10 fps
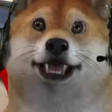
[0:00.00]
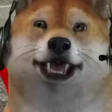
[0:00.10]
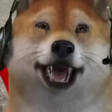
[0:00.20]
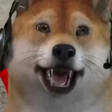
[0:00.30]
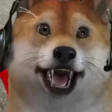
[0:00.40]

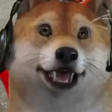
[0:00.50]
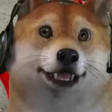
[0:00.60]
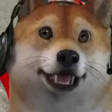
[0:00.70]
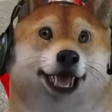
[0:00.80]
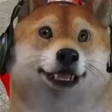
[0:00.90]
nggak ada
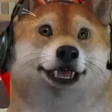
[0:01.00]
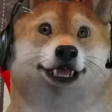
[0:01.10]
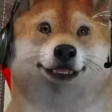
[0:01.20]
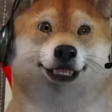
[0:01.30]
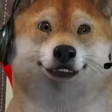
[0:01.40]
juga
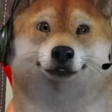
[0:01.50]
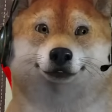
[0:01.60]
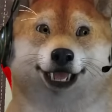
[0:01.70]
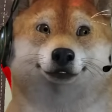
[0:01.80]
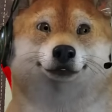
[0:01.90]

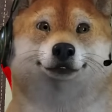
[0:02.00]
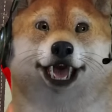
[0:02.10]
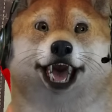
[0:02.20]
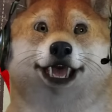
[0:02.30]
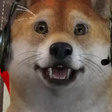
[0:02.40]
berarti nggak
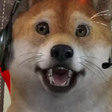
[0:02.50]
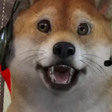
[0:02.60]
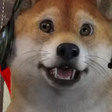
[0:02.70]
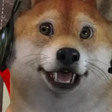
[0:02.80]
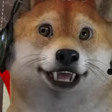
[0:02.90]
cocok ya kargo ya